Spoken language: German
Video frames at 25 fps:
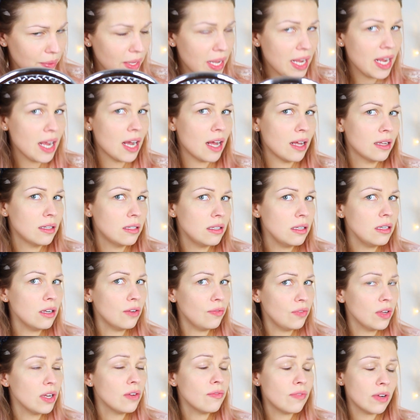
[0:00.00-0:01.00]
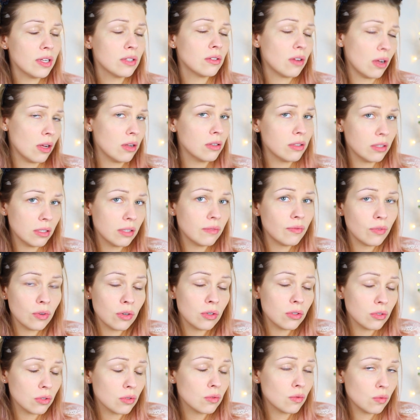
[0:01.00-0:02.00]
Naja, es sieht auf jeden Fall so aus, als
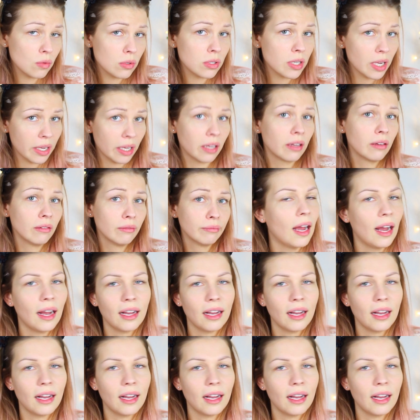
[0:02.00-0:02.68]
würde es gut decken.